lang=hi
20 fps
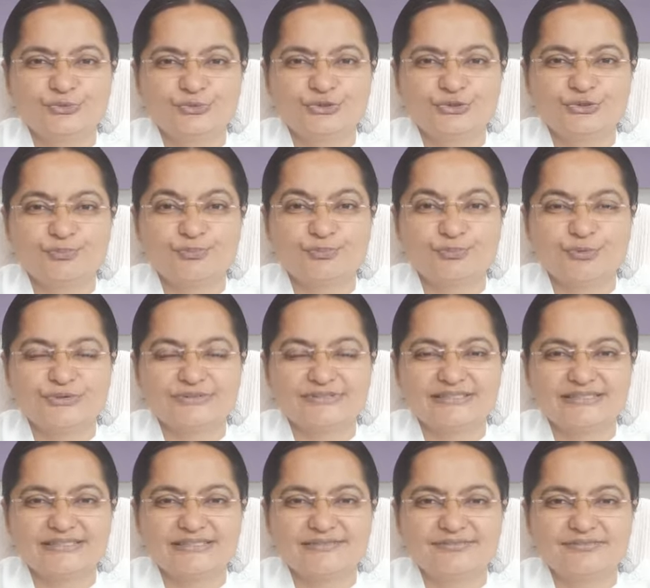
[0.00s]
कुछ
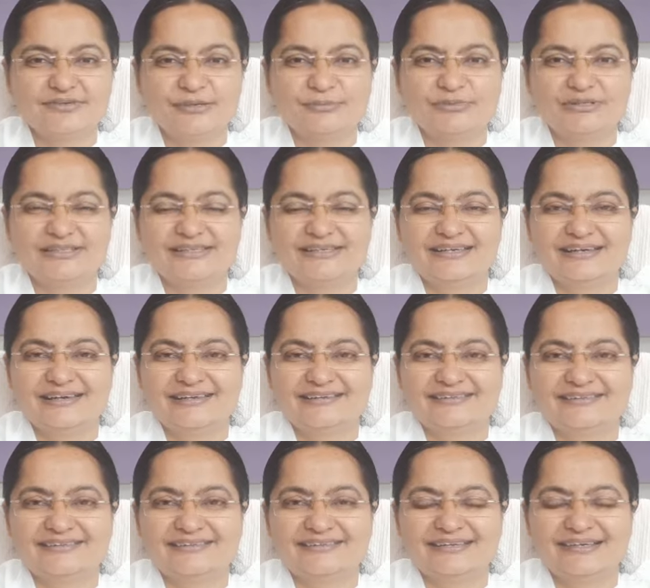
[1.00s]
पॉजिटिव हमें
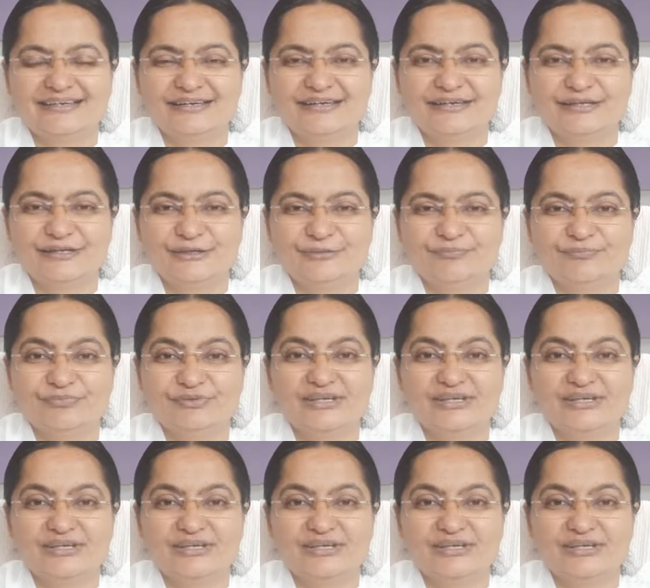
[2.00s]
दिखाई देता है